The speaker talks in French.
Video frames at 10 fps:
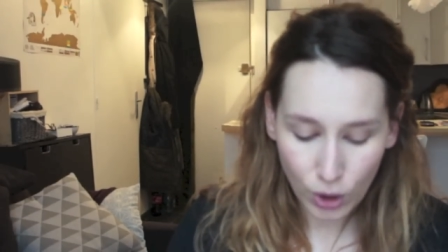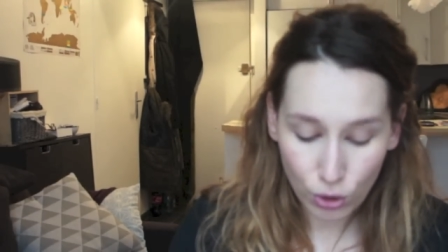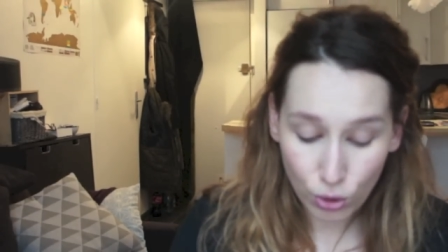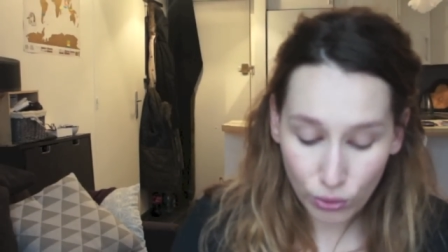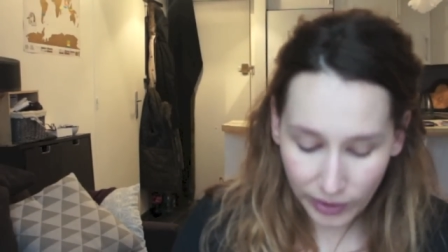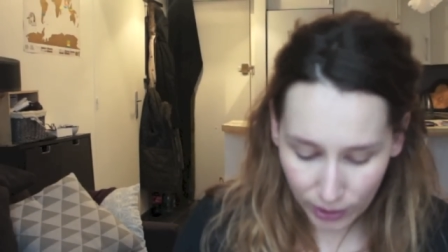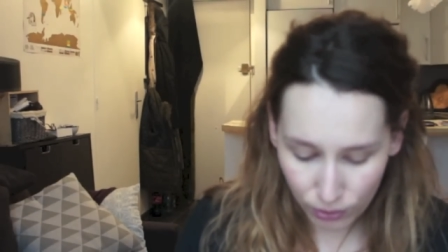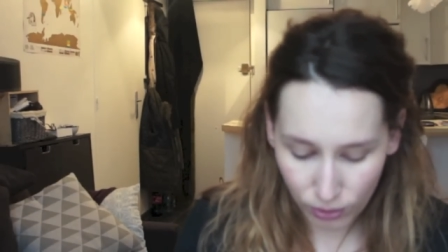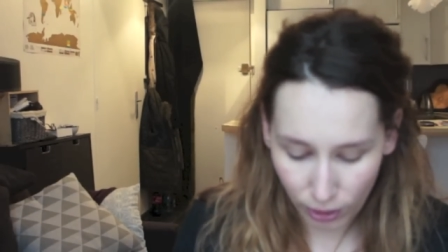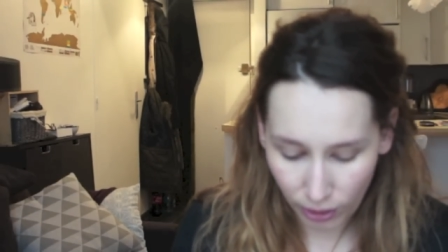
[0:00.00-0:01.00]
deux nouvelles
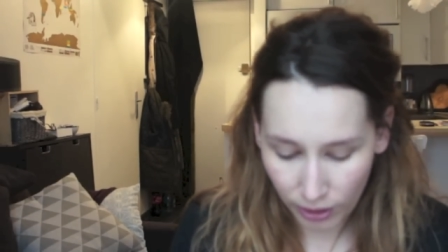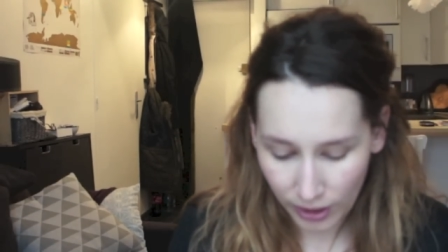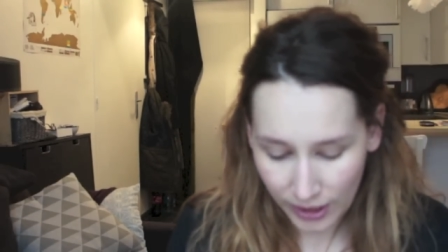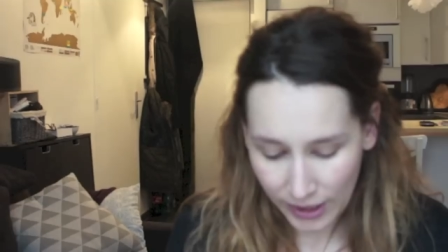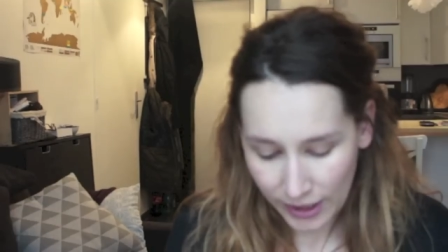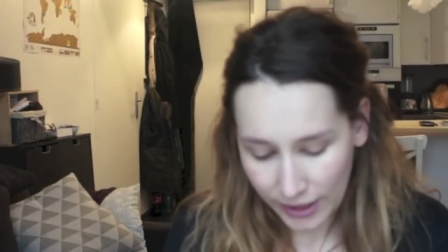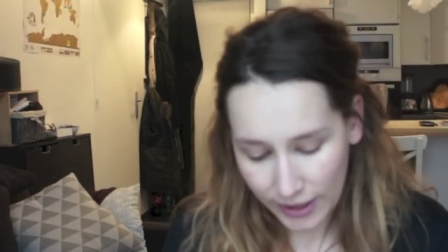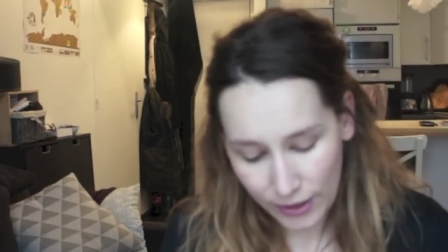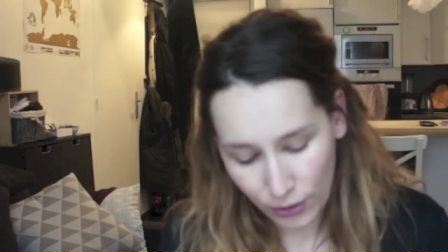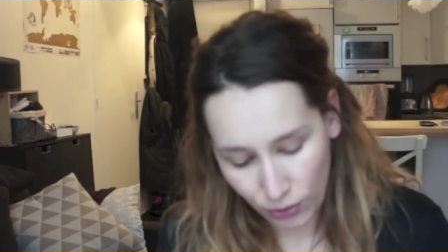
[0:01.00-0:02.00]
couleurs,
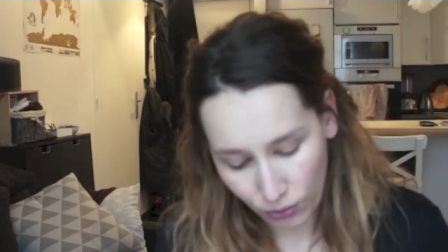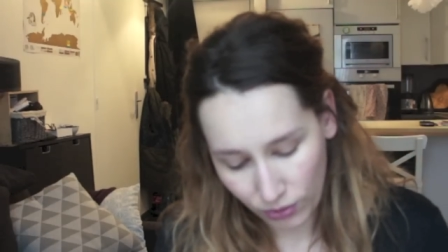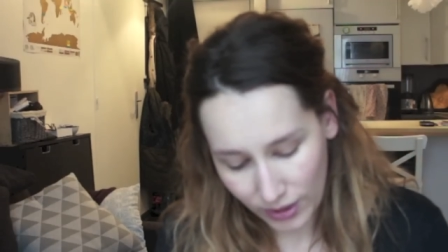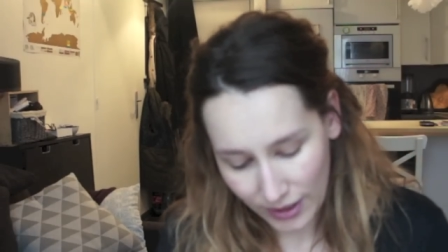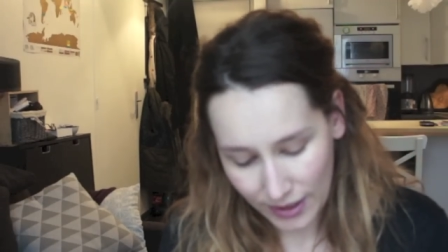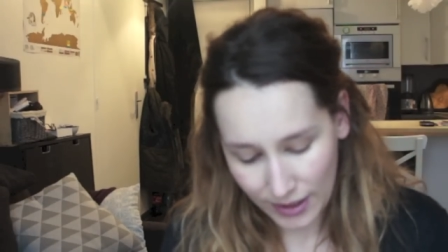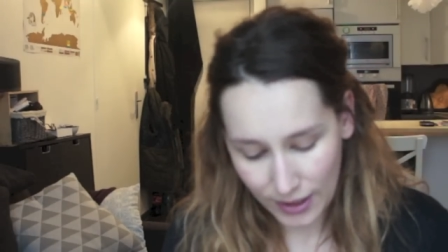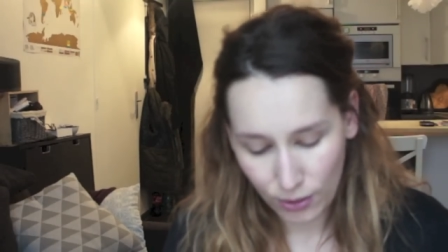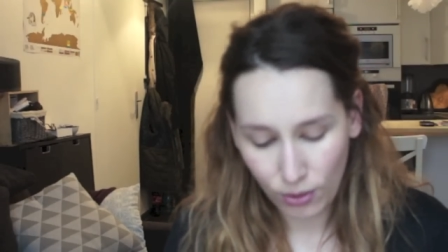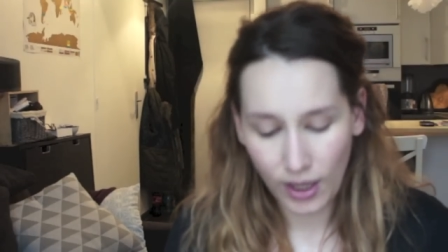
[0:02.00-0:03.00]
qui sont
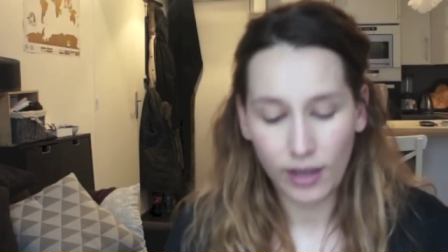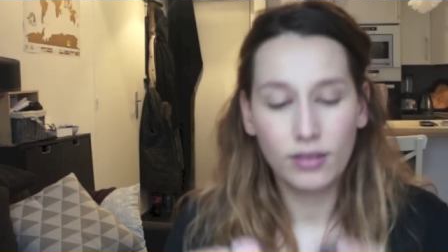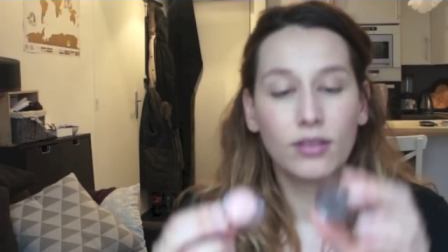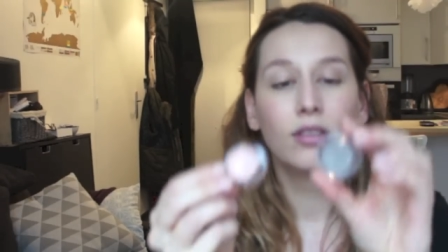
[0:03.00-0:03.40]
ces deux là,